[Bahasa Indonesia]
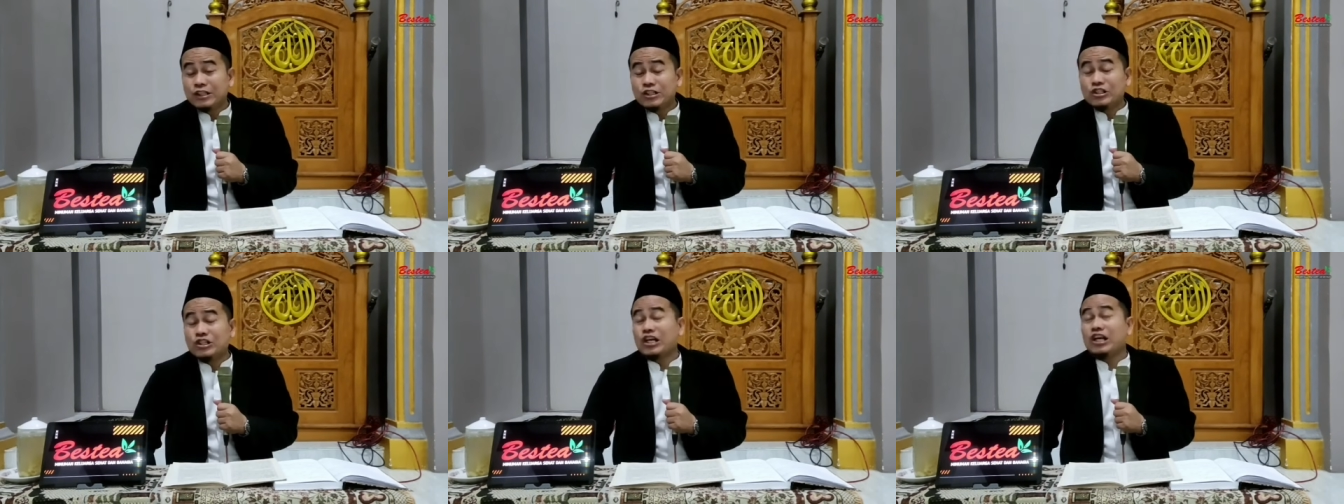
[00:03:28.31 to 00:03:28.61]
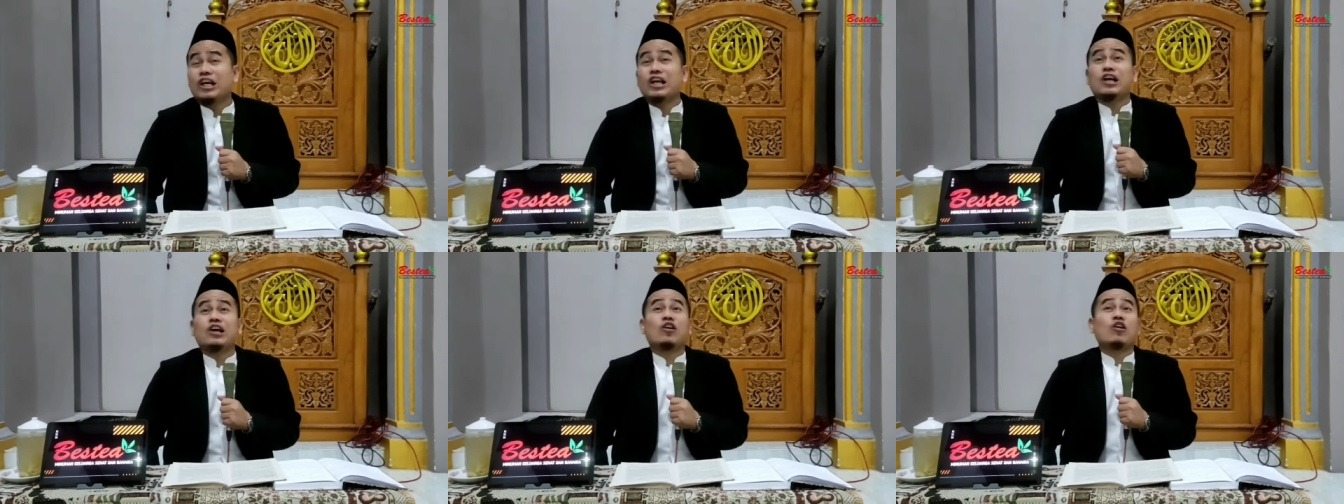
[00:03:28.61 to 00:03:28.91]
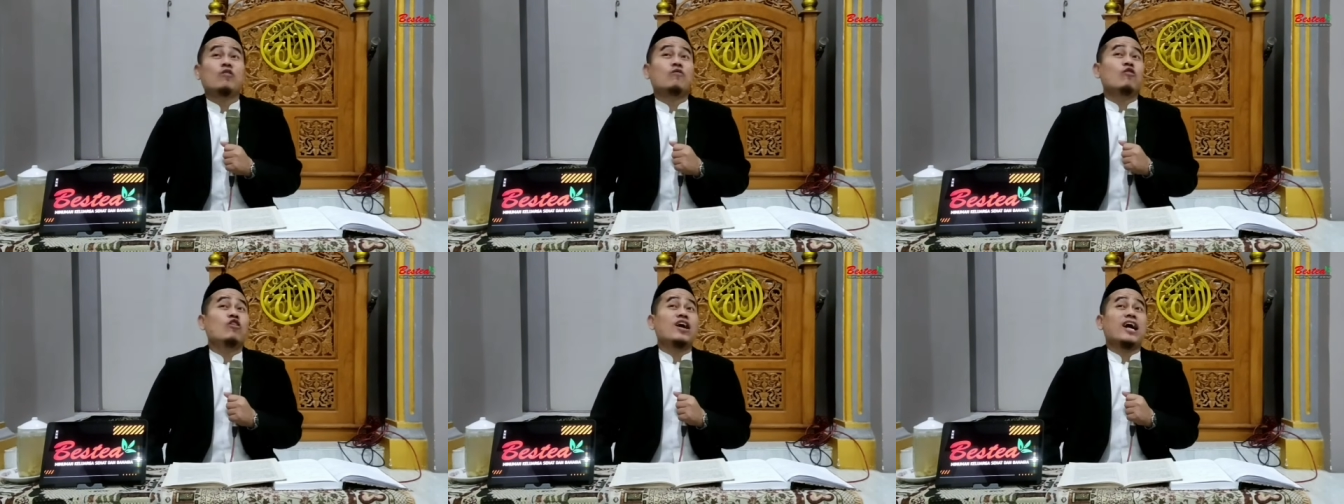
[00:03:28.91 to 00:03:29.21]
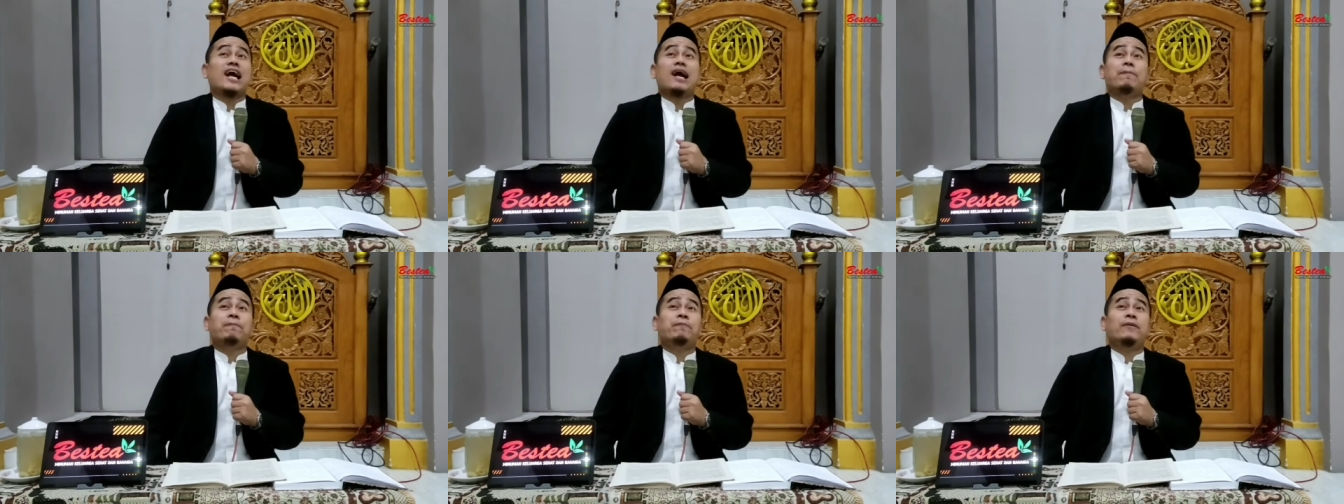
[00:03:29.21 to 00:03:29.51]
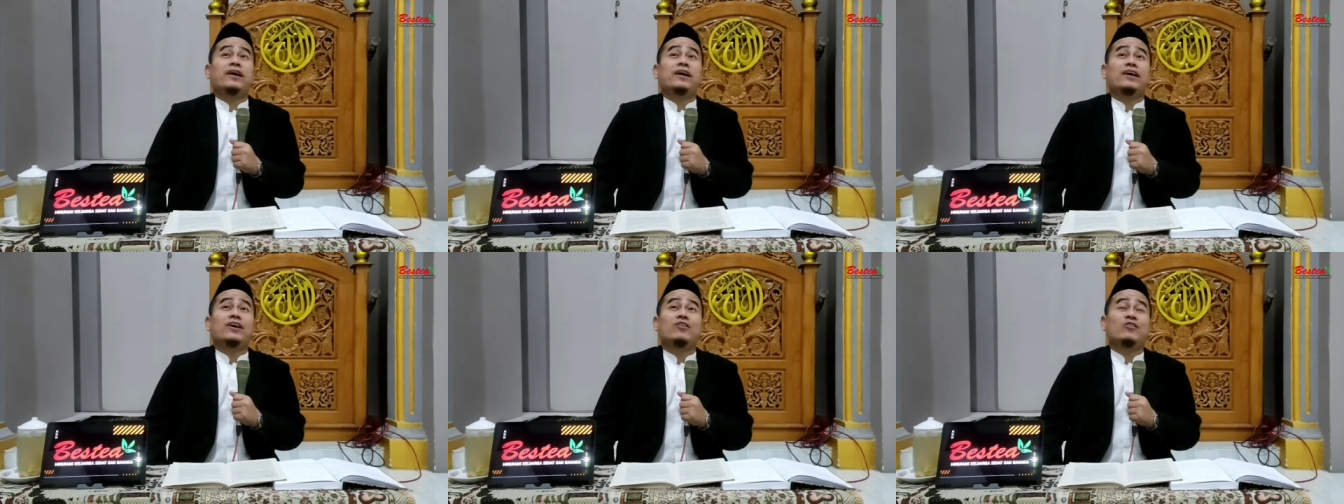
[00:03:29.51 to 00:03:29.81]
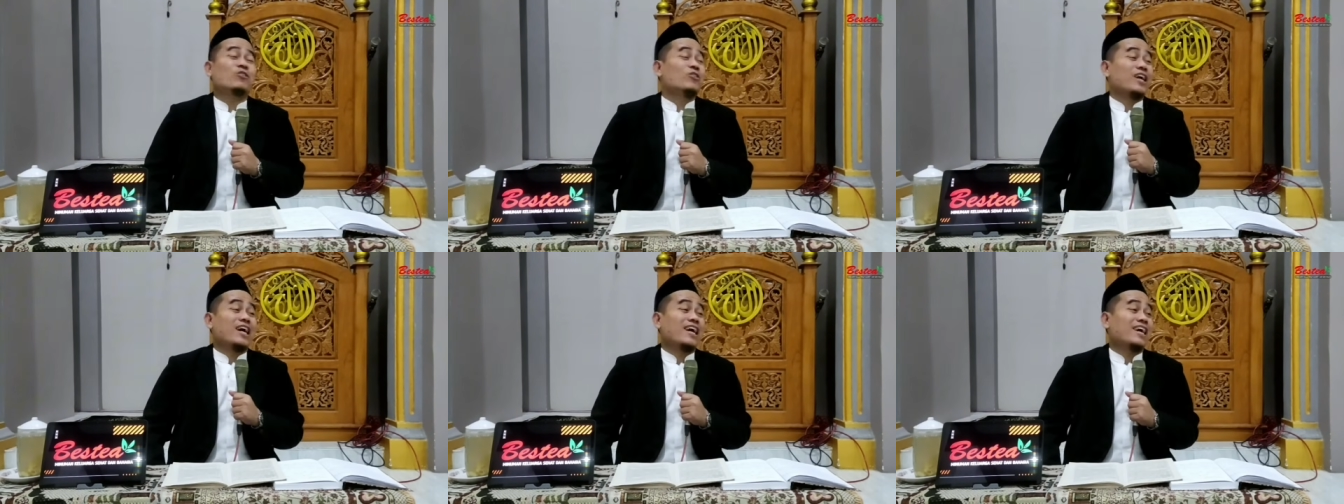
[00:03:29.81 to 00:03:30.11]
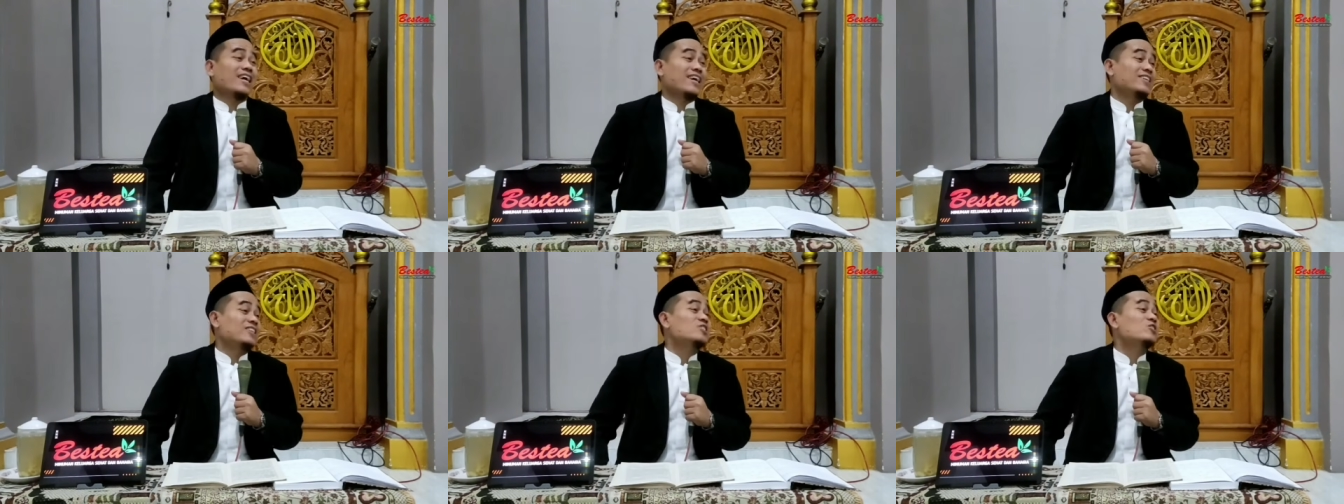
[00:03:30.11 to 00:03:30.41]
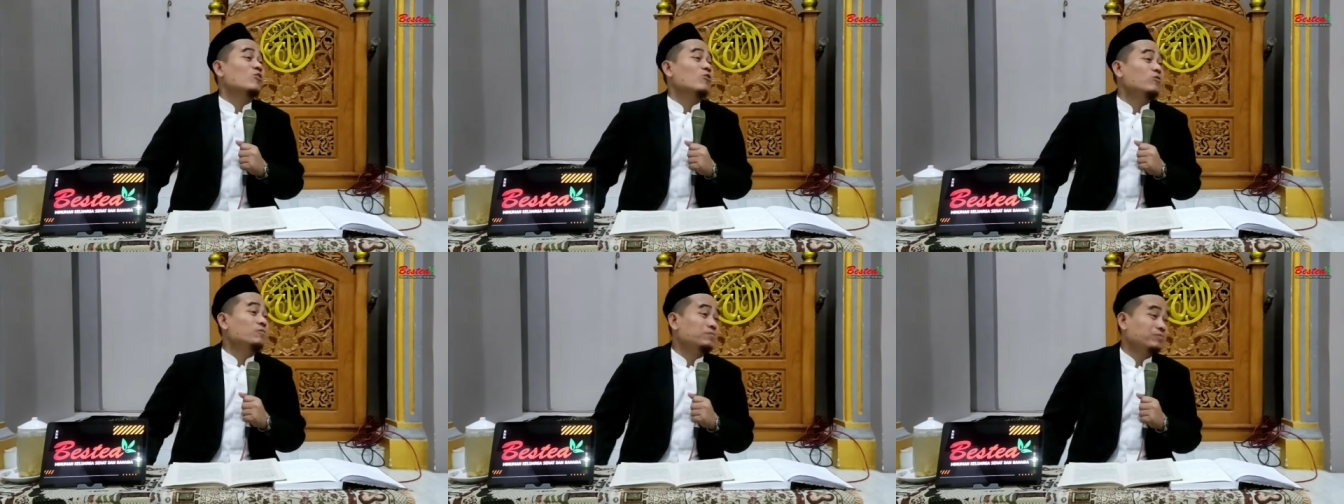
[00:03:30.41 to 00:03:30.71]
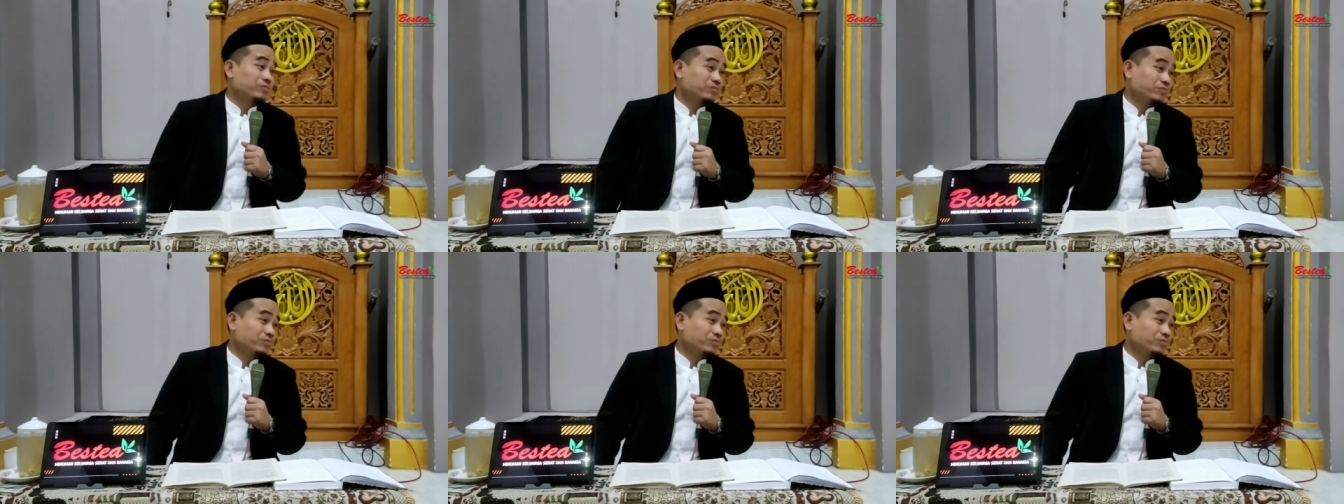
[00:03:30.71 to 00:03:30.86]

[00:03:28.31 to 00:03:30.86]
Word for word: nyeneng wong kabeh orang ngarah iso